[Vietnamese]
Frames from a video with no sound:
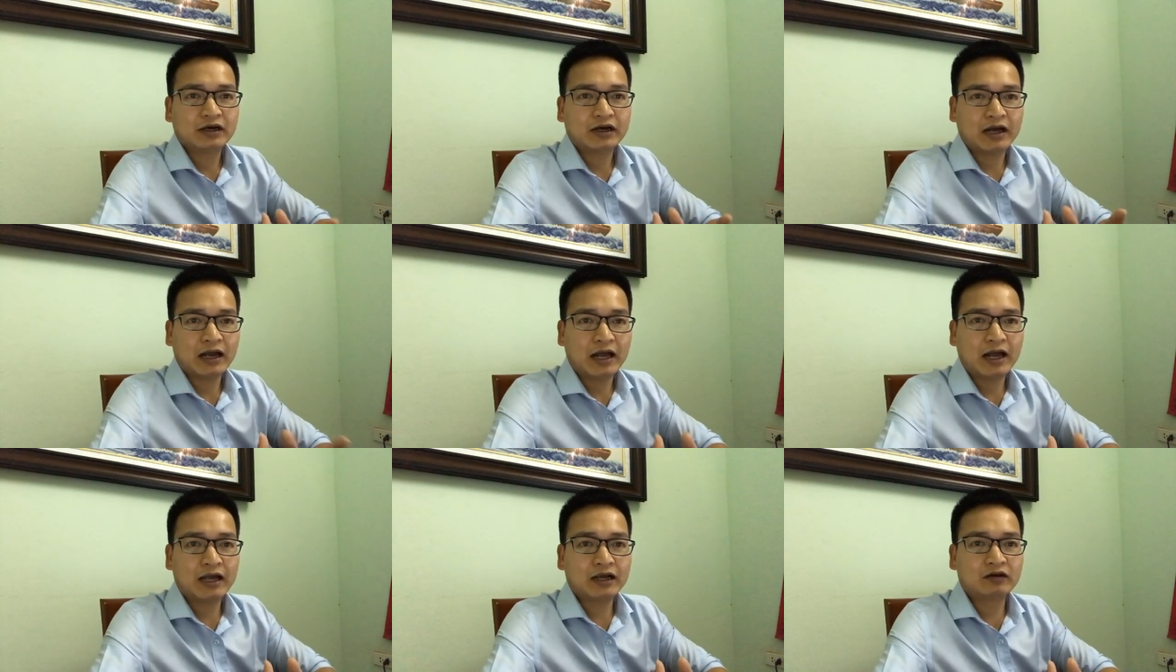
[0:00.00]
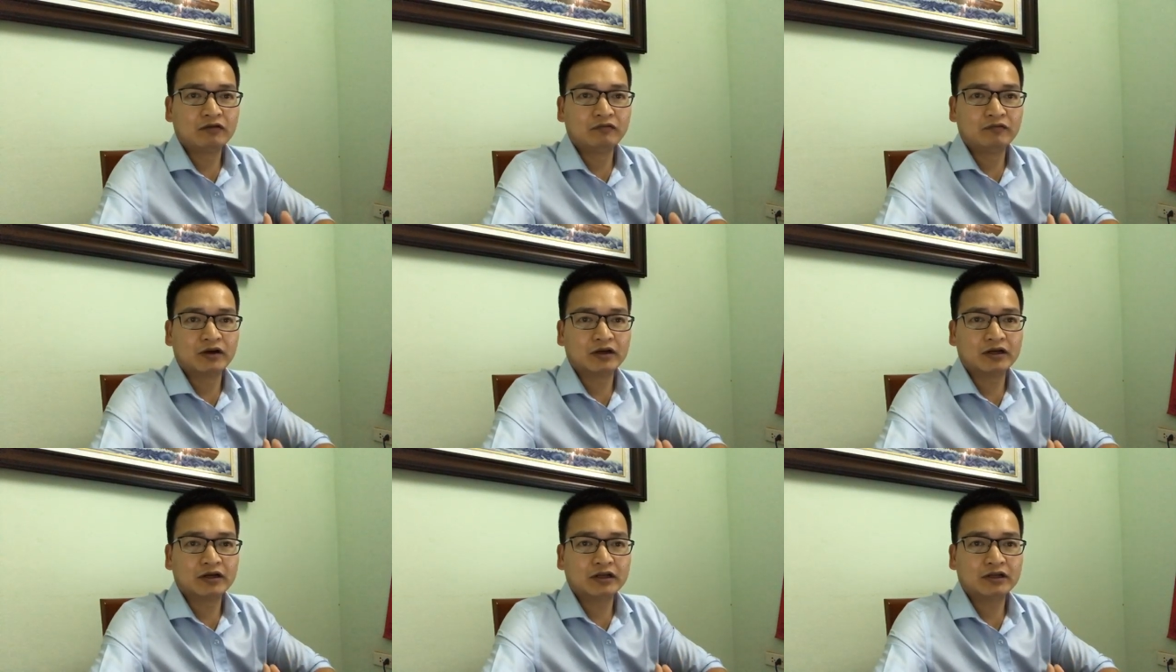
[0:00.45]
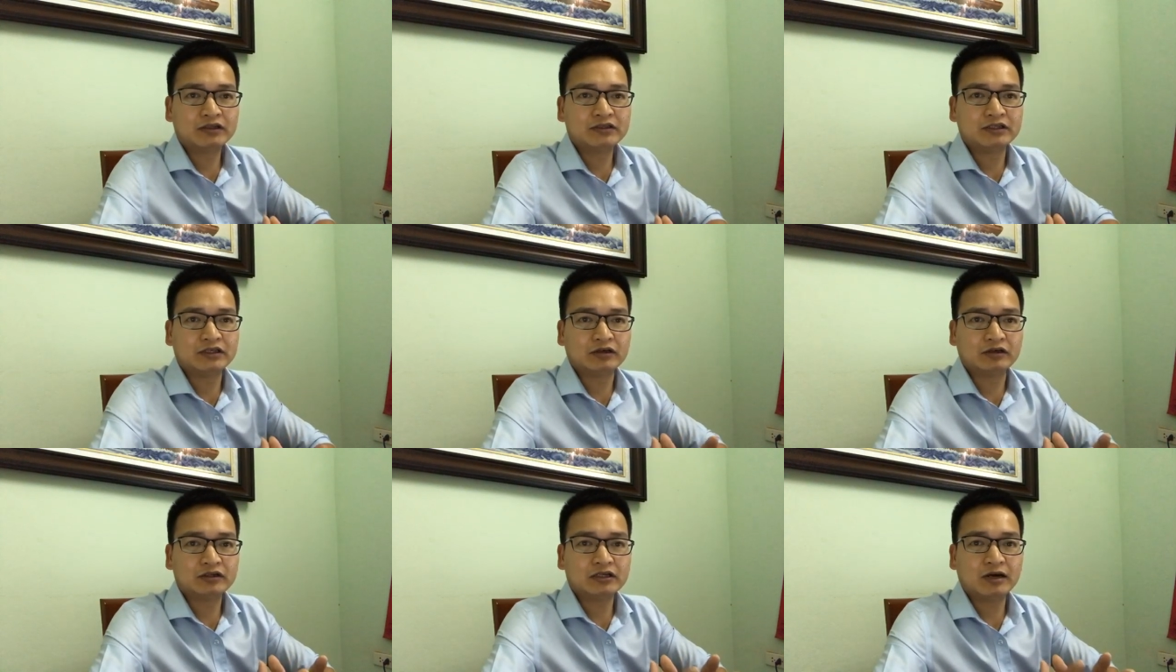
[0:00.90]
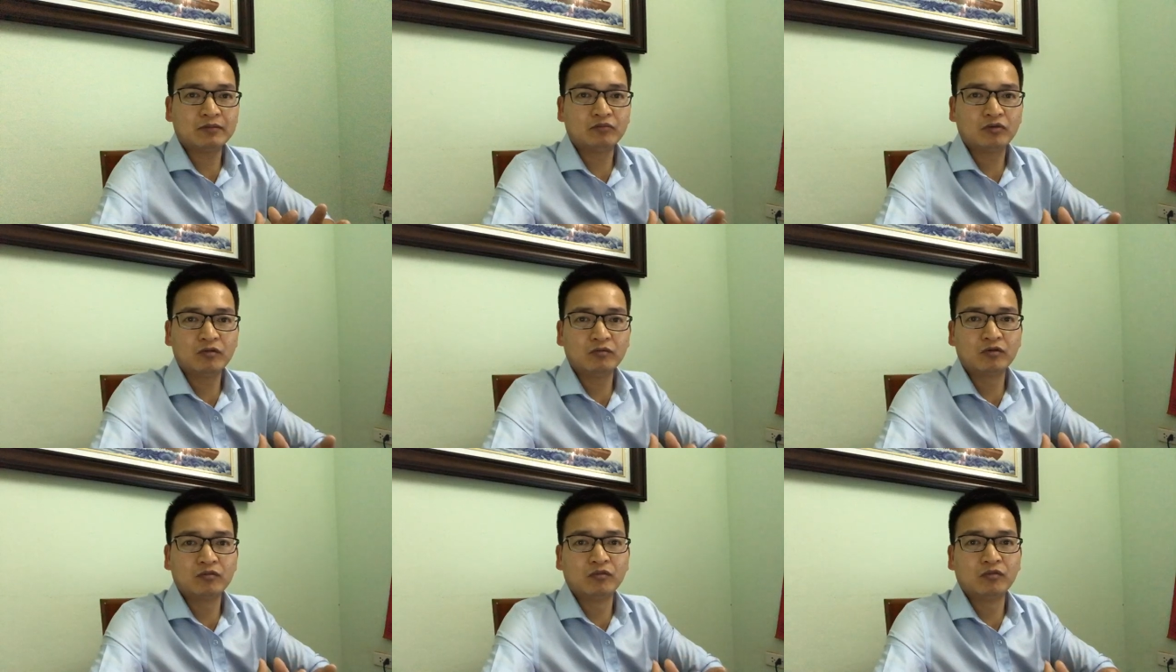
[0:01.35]
cả hai công việc đấy chỉ có nhằm
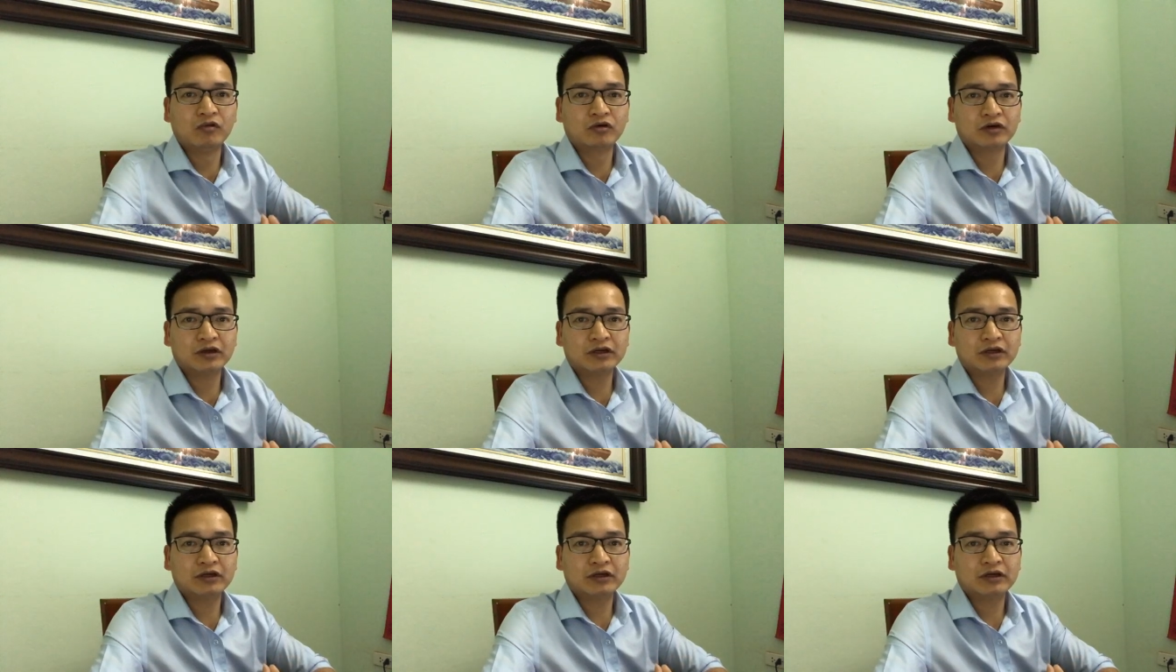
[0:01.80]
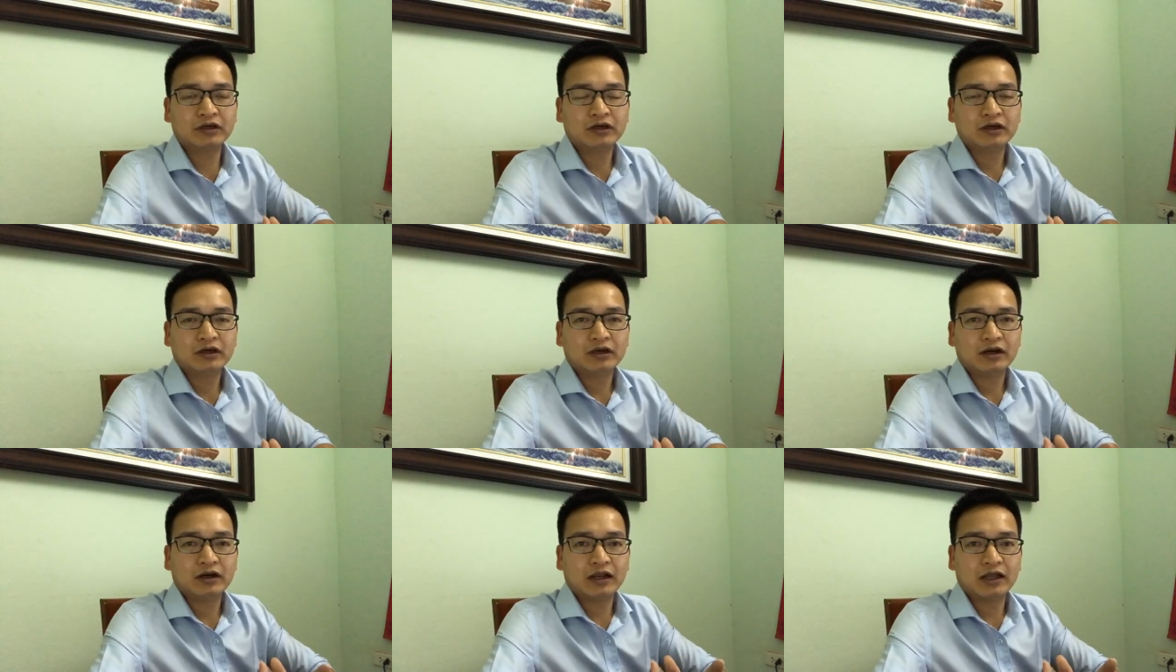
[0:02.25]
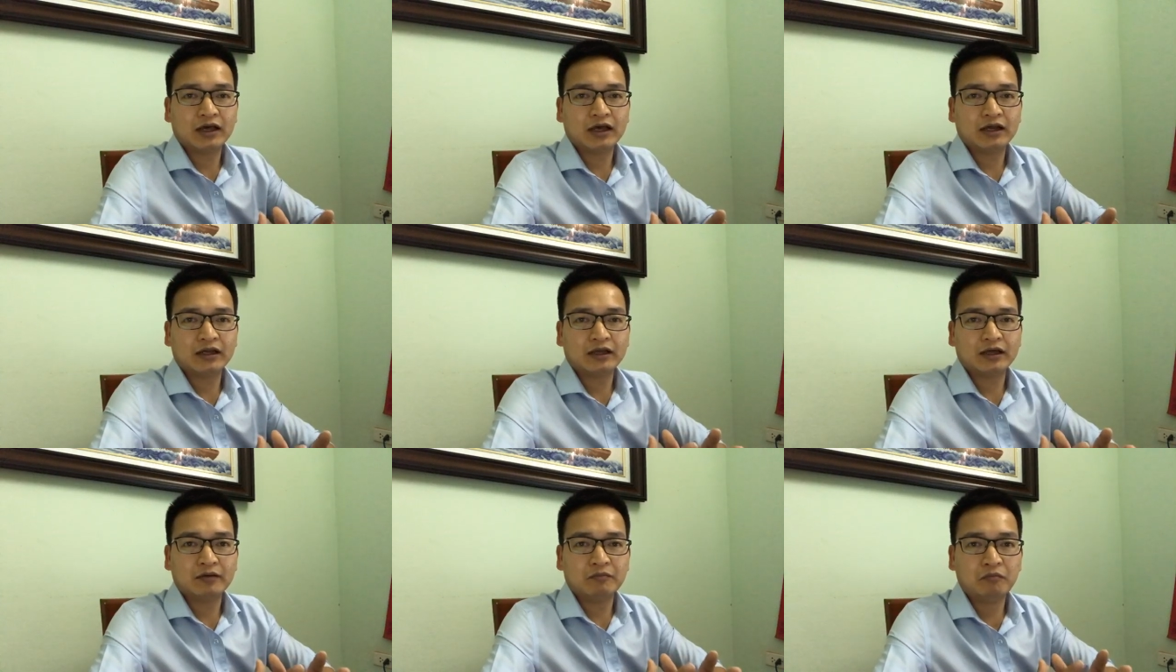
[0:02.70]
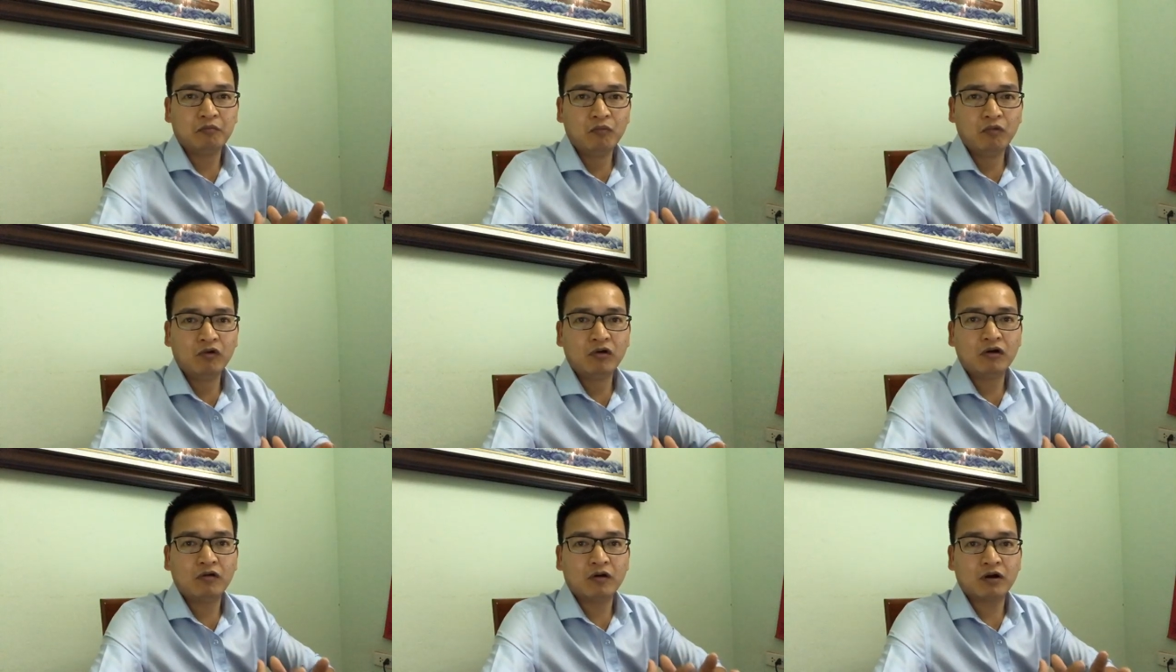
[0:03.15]
mỗi một mục đích là để
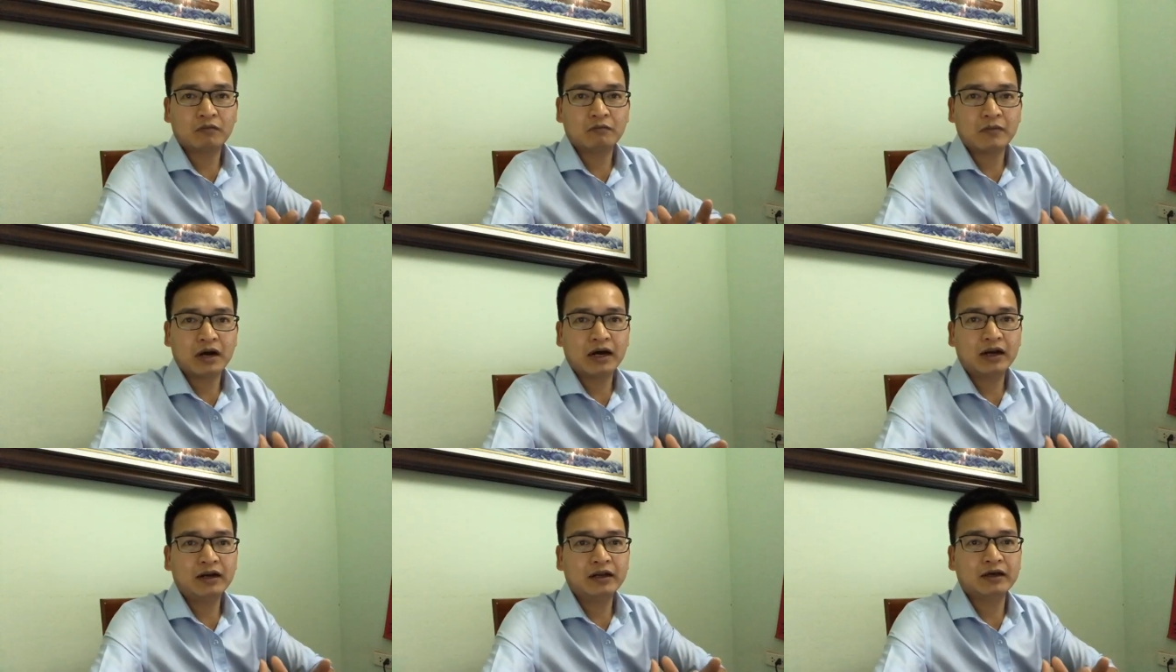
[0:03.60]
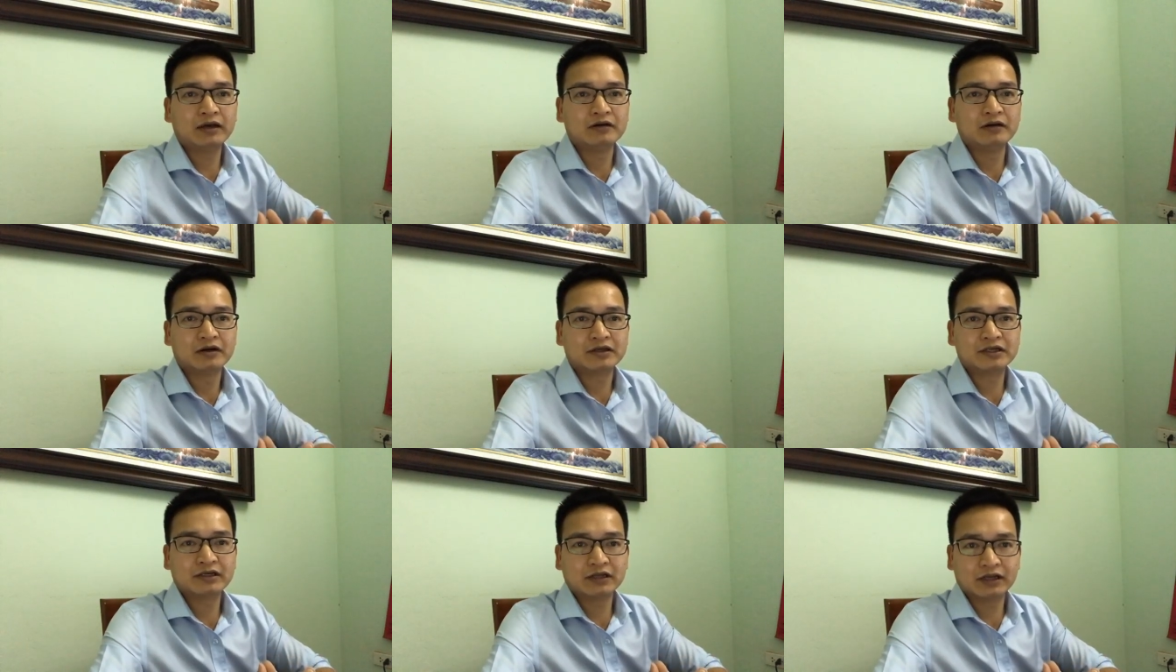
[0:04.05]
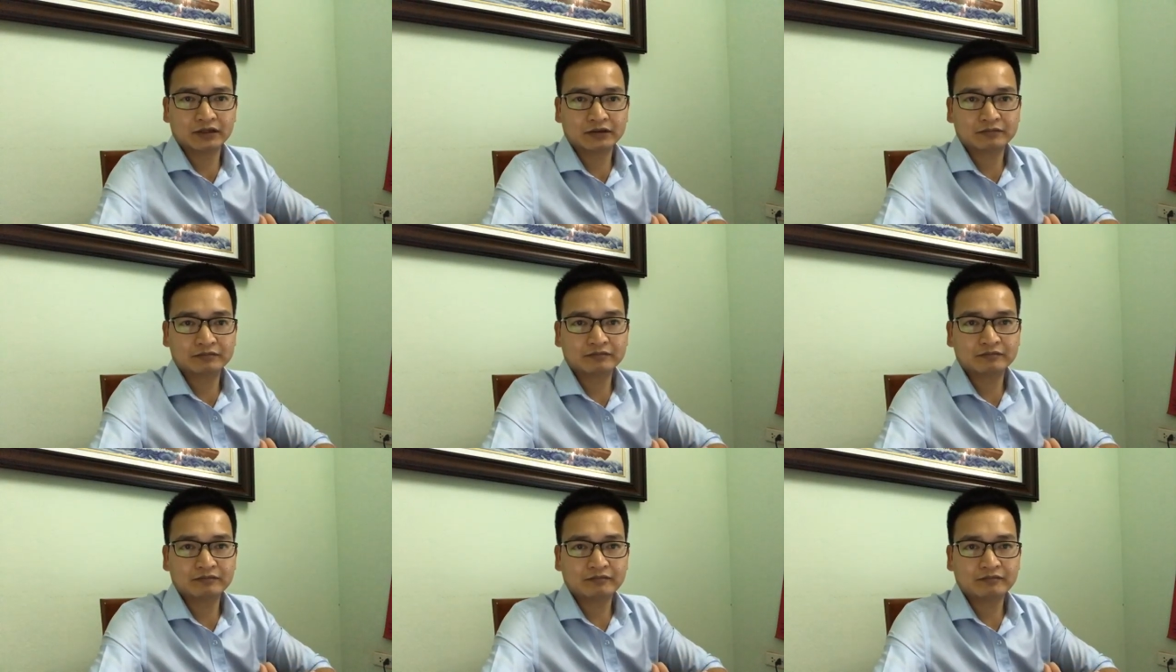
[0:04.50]
mua hoặc bán để hưởng chênh lệch